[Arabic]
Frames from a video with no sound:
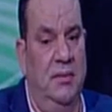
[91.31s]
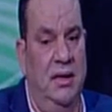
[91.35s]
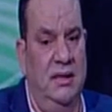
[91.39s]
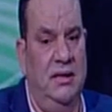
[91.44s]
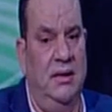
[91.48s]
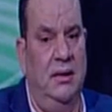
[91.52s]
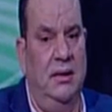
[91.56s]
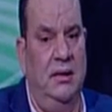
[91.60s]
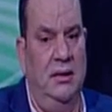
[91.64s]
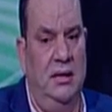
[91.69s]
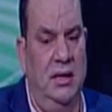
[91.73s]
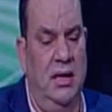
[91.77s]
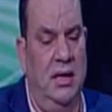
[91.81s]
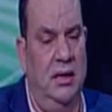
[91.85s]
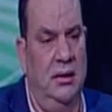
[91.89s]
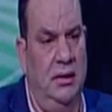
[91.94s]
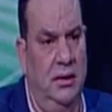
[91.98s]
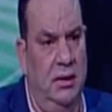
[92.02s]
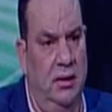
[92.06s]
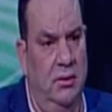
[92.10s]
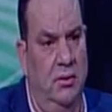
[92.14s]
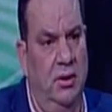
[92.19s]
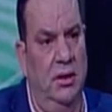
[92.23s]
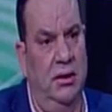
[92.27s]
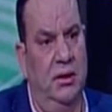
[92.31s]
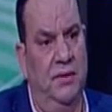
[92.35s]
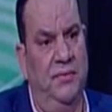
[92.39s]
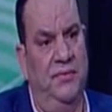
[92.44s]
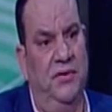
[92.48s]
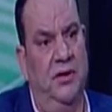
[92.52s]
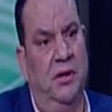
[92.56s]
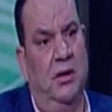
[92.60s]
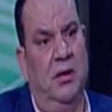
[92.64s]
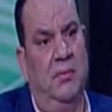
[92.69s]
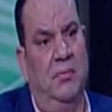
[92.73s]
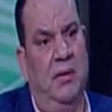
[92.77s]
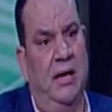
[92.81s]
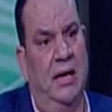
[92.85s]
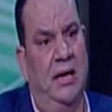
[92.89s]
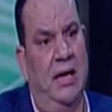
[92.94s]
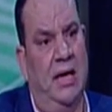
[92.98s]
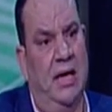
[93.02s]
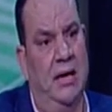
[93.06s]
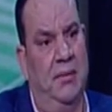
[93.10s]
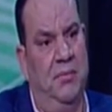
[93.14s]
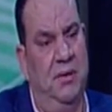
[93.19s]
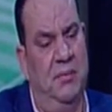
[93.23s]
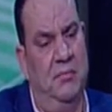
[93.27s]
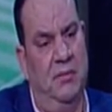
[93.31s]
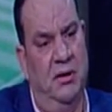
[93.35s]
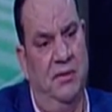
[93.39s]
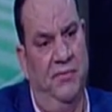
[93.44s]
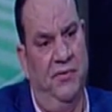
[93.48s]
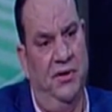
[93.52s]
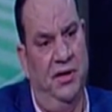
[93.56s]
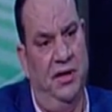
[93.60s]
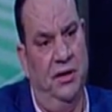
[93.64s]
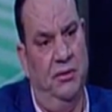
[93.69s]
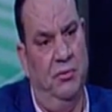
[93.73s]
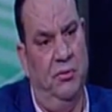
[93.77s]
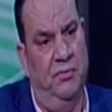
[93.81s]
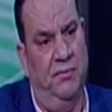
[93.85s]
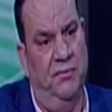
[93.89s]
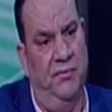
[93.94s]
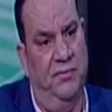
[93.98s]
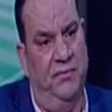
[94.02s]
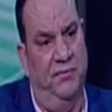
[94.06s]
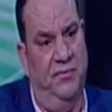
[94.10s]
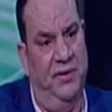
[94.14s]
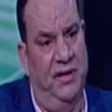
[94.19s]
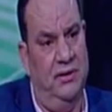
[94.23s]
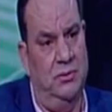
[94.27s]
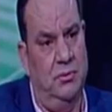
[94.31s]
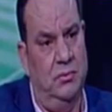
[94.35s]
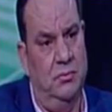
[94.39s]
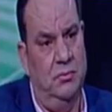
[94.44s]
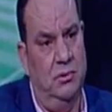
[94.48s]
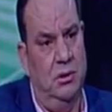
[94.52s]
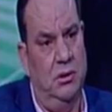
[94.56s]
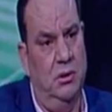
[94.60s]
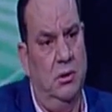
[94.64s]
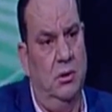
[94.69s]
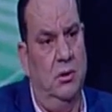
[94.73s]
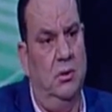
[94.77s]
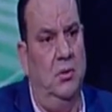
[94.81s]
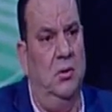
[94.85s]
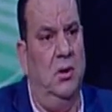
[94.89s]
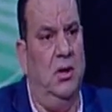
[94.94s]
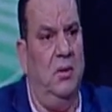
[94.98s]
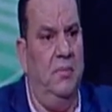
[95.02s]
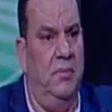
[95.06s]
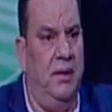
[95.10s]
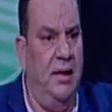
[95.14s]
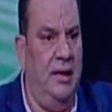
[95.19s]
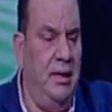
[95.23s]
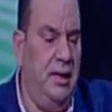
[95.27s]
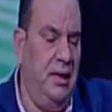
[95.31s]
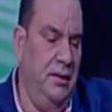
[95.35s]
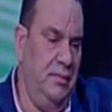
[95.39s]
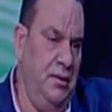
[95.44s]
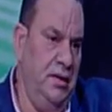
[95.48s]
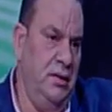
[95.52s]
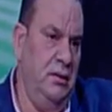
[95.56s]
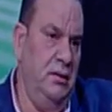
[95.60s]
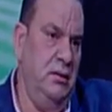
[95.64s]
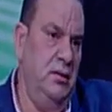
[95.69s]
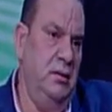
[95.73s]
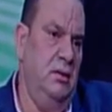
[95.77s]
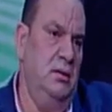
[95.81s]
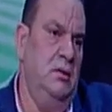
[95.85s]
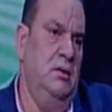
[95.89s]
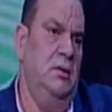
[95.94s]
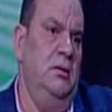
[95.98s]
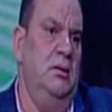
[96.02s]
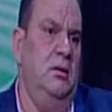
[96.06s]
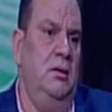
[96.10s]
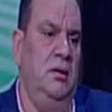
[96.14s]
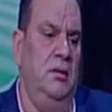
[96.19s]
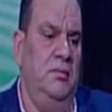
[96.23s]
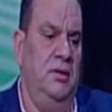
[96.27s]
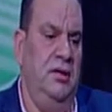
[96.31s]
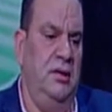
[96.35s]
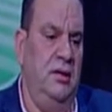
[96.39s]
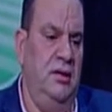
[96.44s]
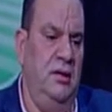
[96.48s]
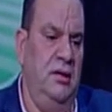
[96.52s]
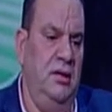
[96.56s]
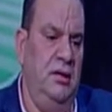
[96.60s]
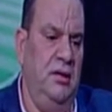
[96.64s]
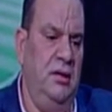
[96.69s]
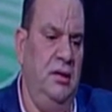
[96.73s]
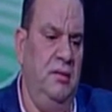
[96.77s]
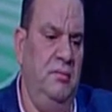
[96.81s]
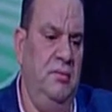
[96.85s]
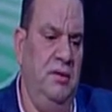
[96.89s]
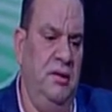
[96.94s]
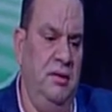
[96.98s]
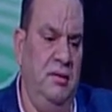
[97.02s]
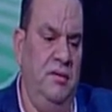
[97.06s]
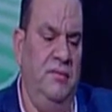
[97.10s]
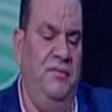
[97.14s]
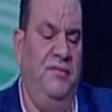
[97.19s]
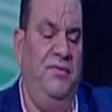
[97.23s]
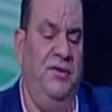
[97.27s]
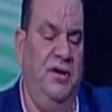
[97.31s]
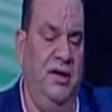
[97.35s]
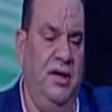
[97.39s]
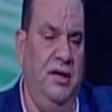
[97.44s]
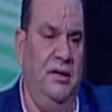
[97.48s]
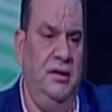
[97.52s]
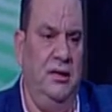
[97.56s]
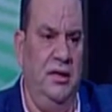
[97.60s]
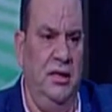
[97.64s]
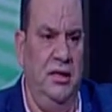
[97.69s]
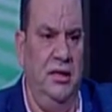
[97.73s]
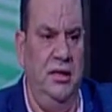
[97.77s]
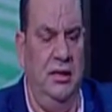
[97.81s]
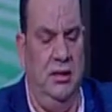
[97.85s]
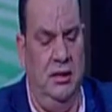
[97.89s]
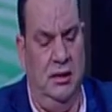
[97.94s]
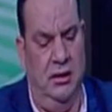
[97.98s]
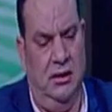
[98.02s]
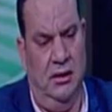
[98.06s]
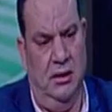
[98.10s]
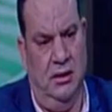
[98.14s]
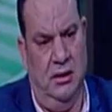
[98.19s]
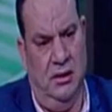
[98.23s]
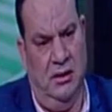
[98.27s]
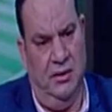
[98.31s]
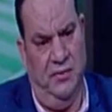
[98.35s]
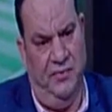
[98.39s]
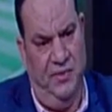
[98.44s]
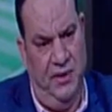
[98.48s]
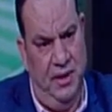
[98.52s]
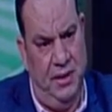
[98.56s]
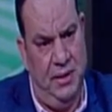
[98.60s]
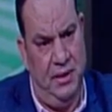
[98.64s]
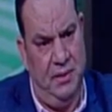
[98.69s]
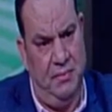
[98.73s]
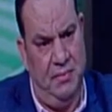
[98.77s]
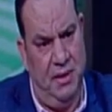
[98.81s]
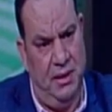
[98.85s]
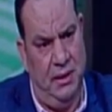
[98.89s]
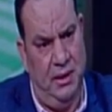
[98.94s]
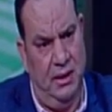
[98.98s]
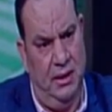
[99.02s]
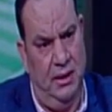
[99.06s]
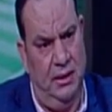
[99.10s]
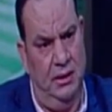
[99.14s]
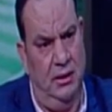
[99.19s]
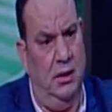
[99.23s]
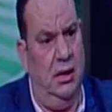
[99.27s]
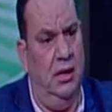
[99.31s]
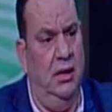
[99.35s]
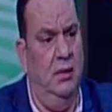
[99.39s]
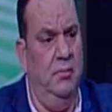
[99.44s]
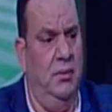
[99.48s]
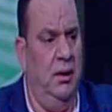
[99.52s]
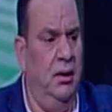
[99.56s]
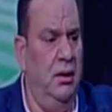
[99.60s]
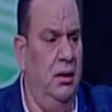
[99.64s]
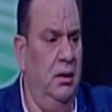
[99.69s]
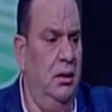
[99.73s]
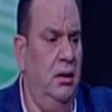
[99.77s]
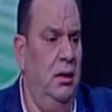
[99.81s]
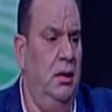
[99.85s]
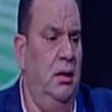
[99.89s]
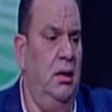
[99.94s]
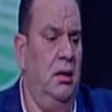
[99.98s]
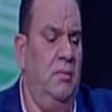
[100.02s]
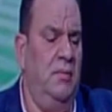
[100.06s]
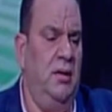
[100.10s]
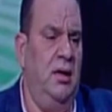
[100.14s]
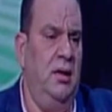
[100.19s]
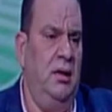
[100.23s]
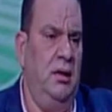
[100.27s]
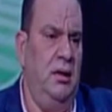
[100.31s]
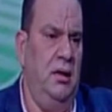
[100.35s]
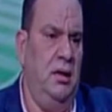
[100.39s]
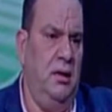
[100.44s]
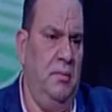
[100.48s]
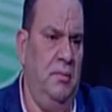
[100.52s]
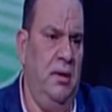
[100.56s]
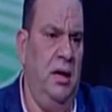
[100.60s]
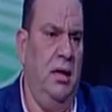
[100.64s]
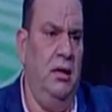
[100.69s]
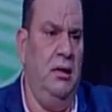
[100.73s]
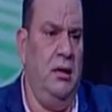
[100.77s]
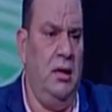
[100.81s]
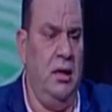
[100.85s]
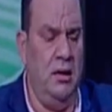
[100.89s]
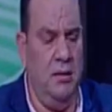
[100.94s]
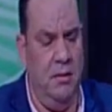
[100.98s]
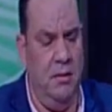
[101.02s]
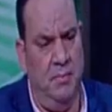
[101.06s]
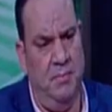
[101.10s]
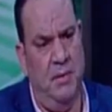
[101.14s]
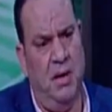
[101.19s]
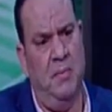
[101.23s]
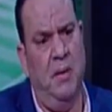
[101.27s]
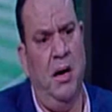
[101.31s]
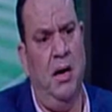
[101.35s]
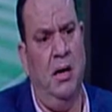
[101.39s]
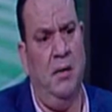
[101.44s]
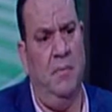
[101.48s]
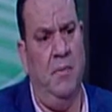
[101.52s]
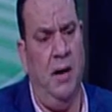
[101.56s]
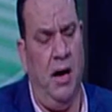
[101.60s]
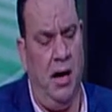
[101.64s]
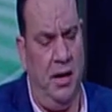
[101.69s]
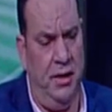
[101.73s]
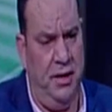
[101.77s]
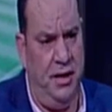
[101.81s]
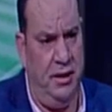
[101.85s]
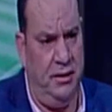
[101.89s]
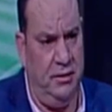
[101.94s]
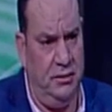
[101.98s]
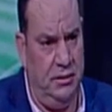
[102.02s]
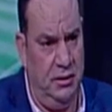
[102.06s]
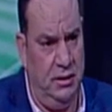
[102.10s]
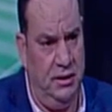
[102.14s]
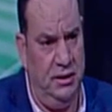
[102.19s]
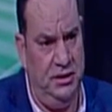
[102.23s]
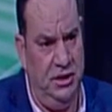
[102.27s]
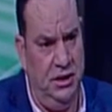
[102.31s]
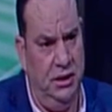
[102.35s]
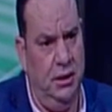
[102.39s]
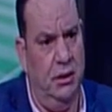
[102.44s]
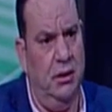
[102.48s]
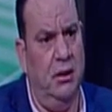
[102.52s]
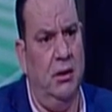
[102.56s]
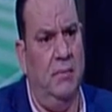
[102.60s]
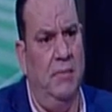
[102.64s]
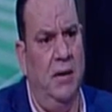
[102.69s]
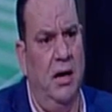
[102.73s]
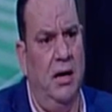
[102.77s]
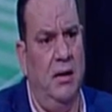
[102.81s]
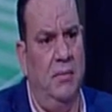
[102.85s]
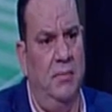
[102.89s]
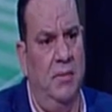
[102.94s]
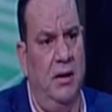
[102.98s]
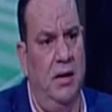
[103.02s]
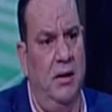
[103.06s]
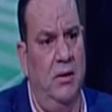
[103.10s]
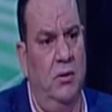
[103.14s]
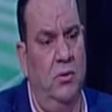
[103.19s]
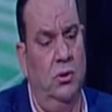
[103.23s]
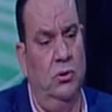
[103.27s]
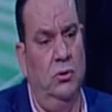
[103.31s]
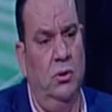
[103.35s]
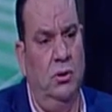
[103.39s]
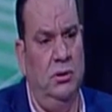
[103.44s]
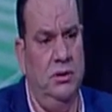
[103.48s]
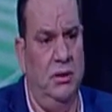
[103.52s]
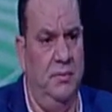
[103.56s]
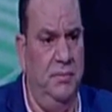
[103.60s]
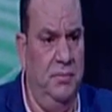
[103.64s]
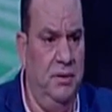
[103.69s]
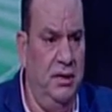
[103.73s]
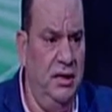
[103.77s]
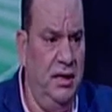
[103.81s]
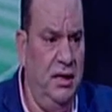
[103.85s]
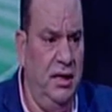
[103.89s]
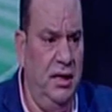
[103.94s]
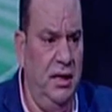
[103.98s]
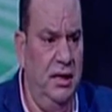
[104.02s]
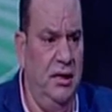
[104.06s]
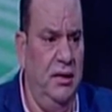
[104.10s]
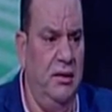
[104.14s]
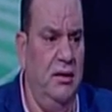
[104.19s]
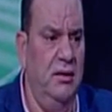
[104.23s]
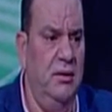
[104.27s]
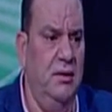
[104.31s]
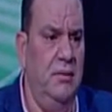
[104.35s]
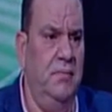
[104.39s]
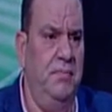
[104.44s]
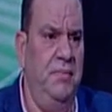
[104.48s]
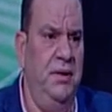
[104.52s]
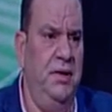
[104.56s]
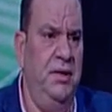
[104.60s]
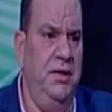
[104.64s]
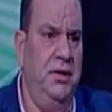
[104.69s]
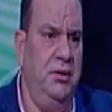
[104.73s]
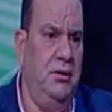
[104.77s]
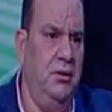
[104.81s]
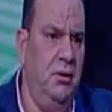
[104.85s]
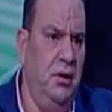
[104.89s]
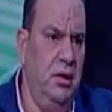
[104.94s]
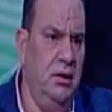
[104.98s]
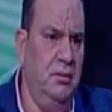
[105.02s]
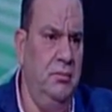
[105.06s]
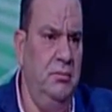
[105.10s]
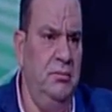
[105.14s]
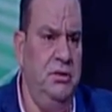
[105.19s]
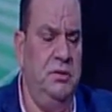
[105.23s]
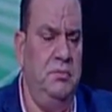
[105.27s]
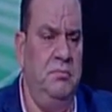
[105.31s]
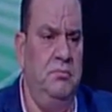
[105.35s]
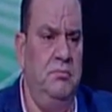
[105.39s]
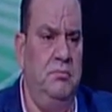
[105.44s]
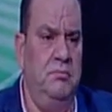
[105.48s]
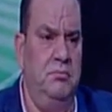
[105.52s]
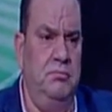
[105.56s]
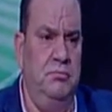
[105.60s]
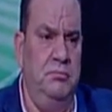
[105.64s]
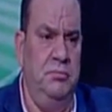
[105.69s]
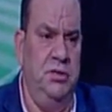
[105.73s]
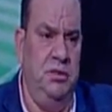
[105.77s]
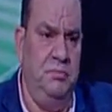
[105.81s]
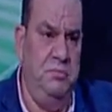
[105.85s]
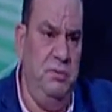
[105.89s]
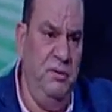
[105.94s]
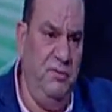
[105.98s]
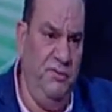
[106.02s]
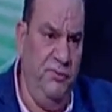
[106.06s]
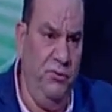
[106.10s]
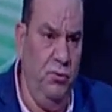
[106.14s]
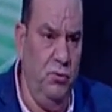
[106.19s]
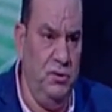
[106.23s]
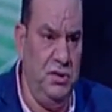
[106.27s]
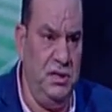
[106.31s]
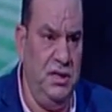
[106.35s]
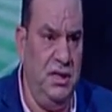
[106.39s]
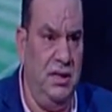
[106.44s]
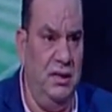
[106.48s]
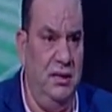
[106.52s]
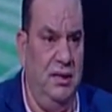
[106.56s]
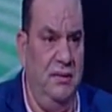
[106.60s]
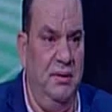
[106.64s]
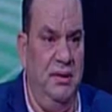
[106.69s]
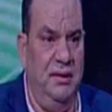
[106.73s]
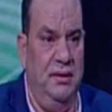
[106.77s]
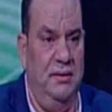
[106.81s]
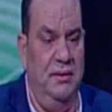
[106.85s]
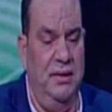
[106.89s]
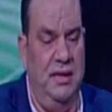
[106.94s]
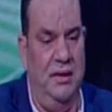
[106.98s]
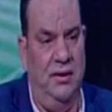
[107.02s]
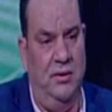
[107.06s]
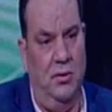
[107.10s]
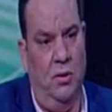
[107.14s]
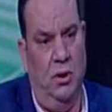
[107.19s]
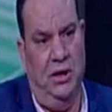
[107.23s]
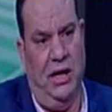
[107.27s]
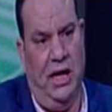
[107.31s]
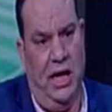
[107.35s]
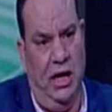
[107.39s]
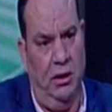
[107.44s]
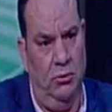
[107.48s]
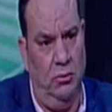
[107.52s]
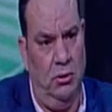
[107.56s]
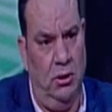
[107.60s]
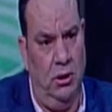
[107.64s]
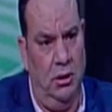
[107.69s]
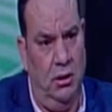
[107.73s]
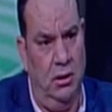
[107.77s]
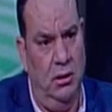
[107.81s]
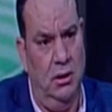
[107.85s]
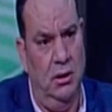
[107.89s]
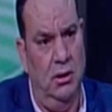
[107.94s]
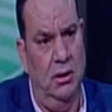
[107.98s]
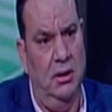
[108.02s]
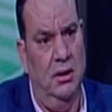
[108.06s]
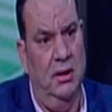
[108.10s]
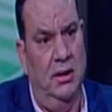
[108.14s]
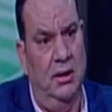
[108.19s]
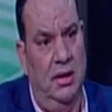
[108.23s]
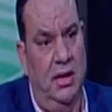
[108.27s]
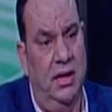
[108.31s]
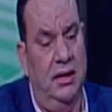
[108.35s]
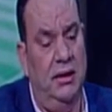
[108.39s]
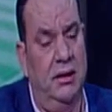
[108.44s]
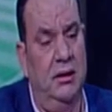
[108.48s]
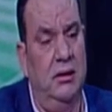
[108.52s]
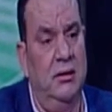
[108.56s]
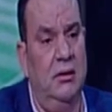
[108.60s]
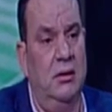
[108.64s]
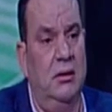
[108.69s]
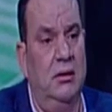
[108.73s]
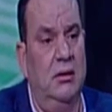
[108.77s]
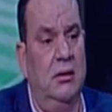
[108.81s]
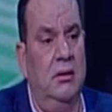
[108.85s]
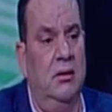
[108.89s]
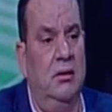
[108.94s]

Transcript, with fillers: مثلا يعني لو احنا في اربع لاعبين من الفريق دول فازوا واربع لاعبين من من الفرقه الثانيه آه، فازت مثلا هيبقى اربع اربعه اربعه اربعه يعني النتيجه اربعه اربعه وتحسب بالنهايه بالنقاط مش مش بالفوز يعني ده يعني هو تعادل اه لكن